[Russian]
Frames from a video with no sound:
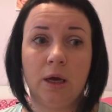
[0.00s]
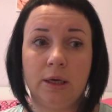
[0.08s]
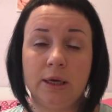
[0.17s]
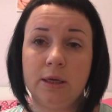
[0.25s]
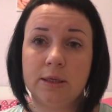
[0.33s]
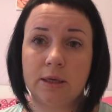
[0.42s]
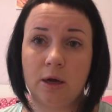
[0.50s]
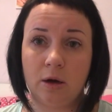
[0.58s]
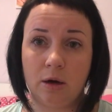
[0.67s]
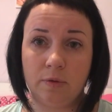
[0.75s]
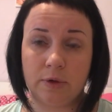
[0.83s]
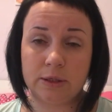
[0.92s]
Я не знаю,
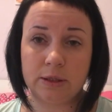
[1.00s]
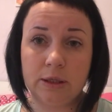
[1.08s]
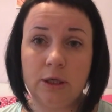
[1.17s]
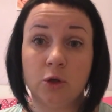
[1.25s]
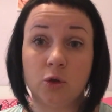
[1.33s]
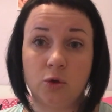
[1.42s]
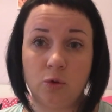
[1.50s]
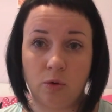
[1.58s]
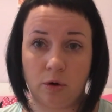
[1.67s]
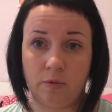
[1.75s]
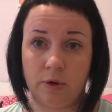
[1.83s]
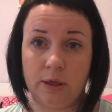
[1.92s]
как в России,
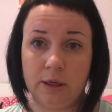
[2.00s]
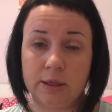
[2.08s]
здорово,